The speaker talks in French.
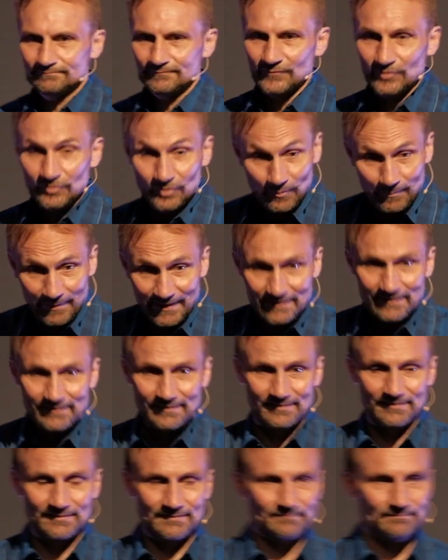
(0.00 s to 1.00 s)
je te
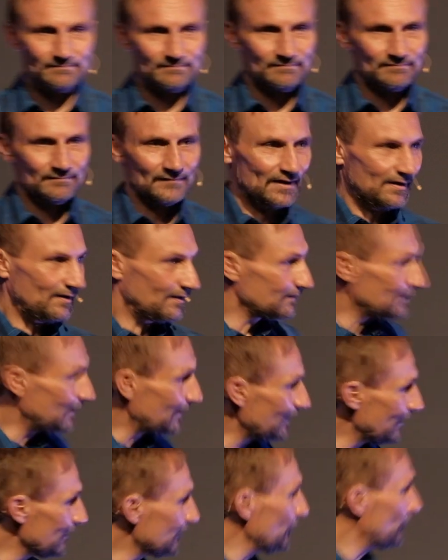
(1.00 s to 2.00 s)
bénis. En
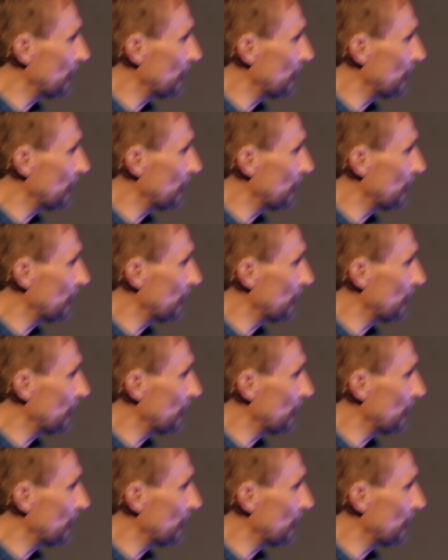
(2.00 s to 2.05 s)
allant, tu